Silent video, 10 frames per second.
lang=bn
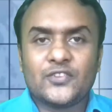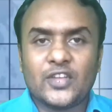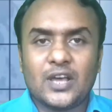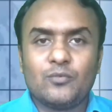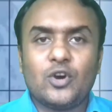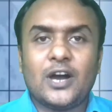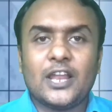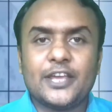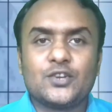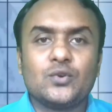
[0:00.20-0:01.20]
আসসালামু
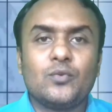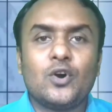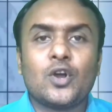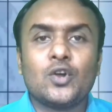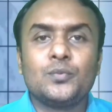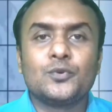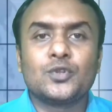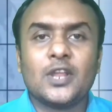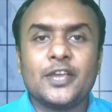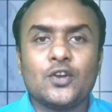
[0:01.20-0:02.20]
আলাইকুম
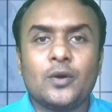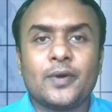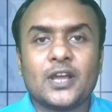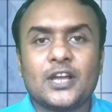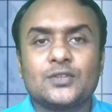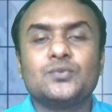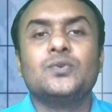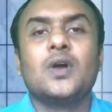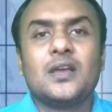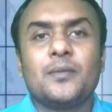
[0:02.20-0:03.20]
ওরহমতুল্লাহি ওবরাকাতু
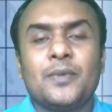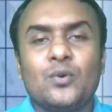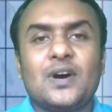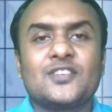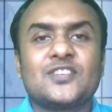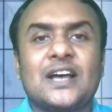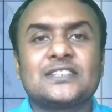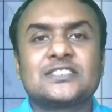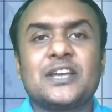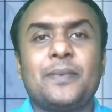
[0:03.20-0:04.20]
ভিউয়ার্স
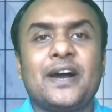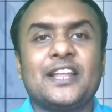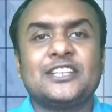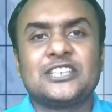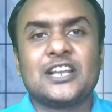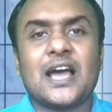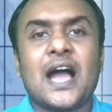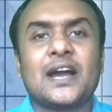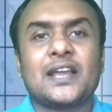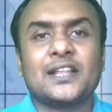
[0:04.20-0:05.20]
আজকে বাংলাদেশের
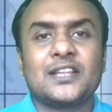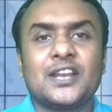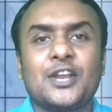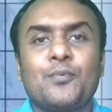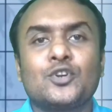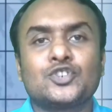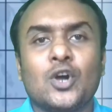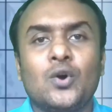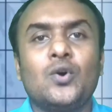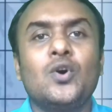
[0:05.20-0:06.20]
আক্রান্তের রিপোর্ট
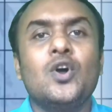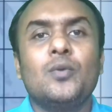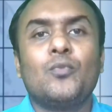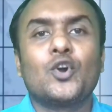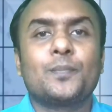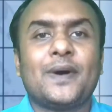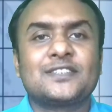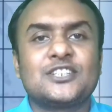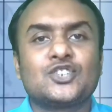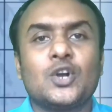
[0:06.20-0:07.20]
সহ মোট
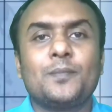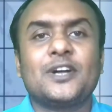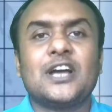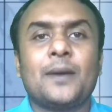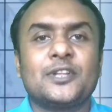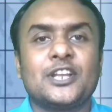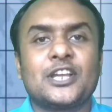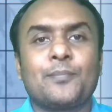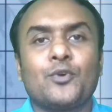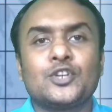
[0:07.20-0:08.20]
পাঁচটি সংবাদ
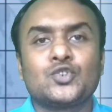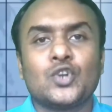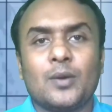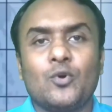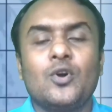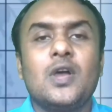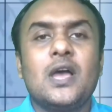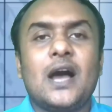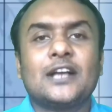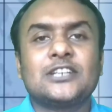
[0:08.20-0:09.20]
আপনাদেরকে পড়ে শোনাবো
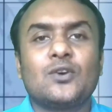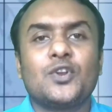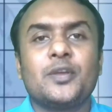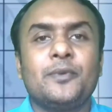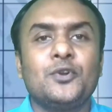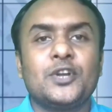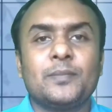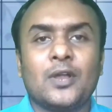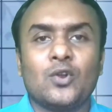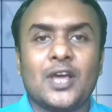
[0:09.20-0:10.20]
আশা করি
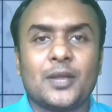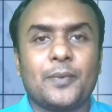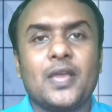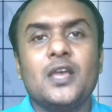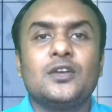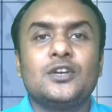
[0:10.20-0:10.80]
ভিডিওটি ভালো লাগবে